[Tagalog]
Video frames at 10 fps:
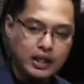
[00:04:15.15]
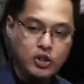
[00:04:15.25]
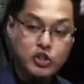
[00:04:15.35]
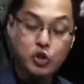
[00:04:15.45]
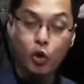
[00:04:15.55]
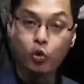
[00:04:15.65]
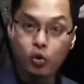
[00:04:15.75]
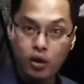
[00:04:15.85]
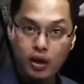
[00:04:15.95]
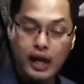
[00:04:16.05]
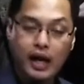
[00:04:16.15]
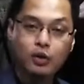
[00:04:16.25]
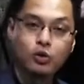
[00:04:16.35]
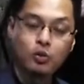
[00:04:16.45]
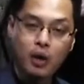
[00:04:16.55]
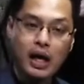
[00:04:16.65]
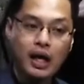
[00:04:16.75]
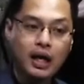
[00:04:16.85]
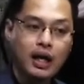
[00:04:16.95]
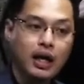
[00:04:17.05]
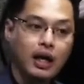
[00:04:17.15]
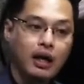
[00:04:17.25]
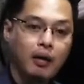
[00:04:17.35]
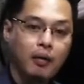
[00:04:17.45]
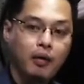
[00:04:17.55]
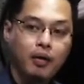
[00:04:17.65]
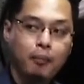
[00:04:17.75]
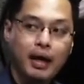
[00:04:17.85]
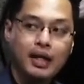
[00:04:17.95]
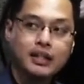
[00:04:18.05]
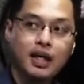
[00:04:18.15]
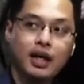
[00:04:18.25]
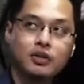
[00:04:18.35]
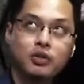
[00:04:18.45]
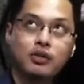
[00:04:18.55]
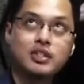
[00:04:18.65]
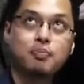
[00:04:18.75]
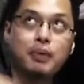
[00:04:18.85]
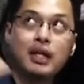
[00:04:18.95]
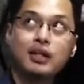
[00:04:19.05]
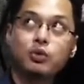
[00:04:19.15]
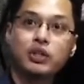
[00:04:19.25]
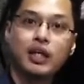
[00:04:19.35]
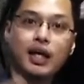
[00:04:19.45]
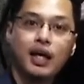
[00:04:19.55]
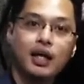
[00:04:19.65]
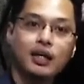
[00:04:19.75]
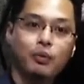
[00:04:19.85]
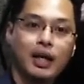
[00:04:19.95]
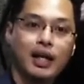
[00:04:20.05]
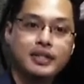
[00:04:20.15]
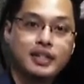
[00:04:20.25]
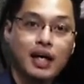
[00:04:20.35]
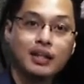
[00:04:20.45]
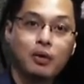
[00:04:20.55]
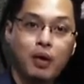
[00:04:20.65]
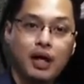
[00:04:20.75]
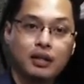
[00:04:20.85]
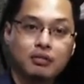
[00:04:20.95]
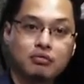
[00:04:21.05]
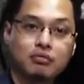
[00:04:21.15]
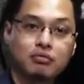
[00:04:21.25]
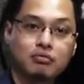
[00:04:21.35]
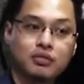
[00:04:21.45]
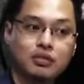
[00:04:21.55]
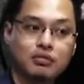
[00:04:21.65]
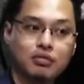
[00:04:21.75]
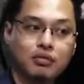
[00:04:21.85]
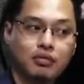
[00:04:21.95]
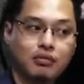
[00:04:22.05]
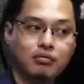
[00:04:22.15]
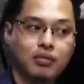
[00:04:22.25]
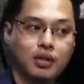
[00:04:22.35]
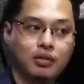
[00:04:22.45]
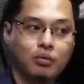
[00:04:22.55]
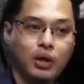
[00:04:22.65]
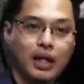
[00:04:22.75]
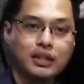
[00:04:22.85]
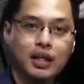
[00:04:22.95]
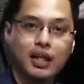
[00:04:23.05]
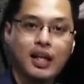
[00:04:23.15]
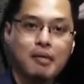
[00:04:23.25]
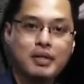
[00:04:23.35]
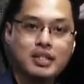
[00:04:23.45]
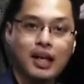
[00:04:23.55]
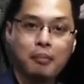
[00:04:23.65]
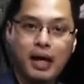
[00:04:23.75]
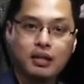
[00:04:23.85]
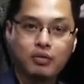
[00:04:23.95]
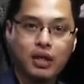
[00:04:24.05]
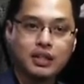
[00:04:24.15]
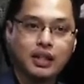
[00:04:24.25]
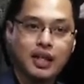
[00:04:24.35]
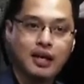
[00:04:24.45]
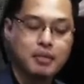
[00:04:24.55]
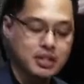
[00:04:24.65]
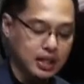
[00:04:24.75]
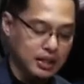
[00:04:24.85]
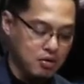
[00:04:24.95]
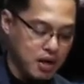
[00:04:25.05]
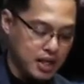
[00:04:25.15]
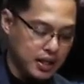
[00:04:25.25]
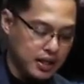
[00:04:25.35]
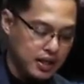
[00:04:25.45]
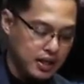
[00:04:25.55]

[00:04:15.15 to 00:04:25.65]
soul, kaluluwa, para siyang ano, espiritu siya na hiwalay sa katawan. Hmm? Wala siyang kinalaman sa laman, wala siyang kinalaman sa katawan.